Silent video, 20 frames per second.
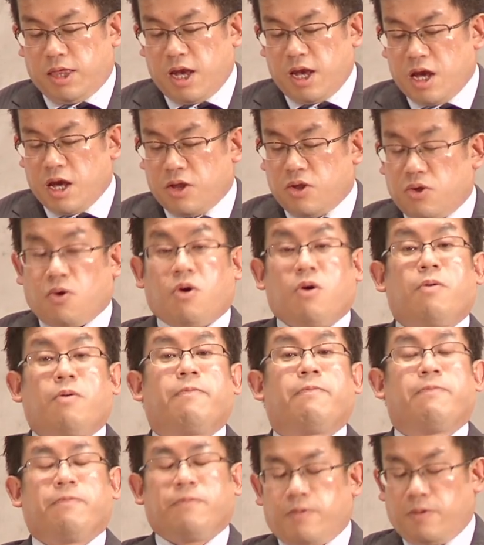イザヤ書
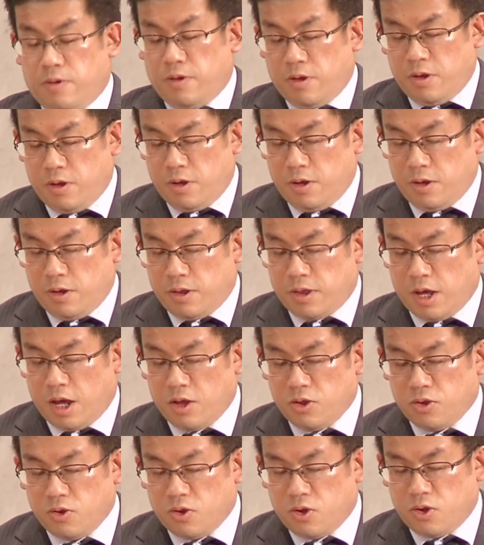
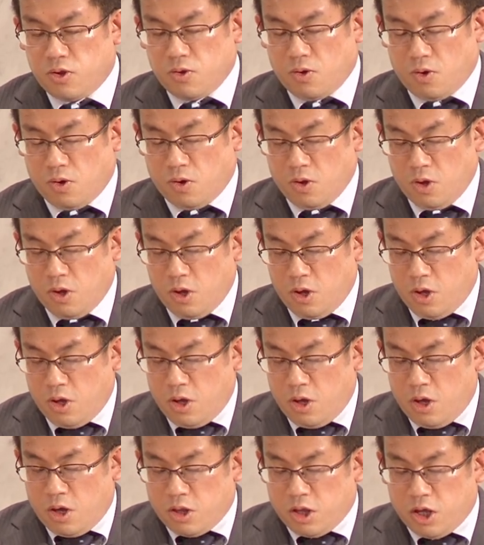30章
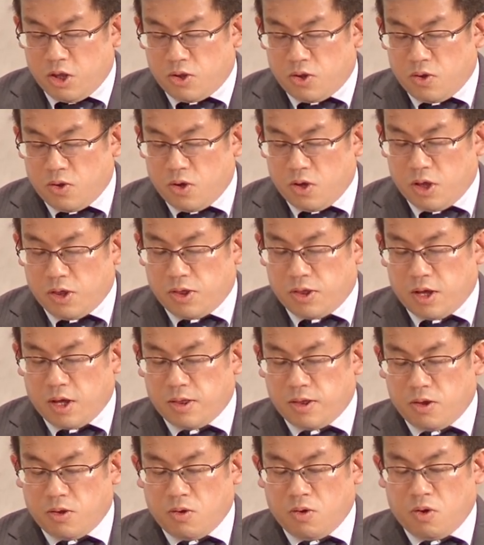21
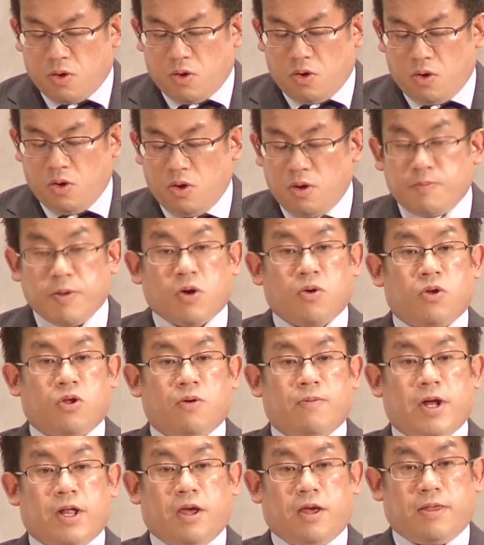節の御
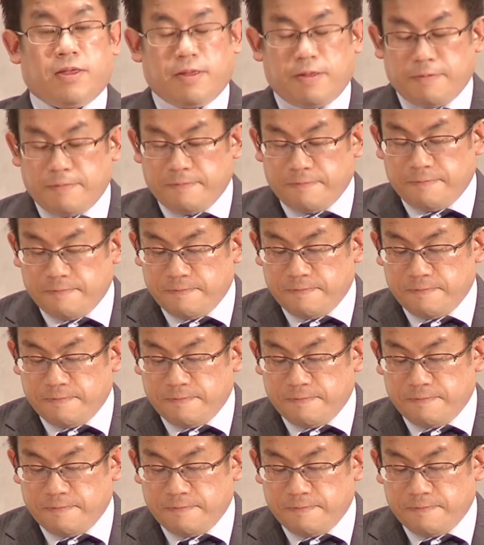言葉です。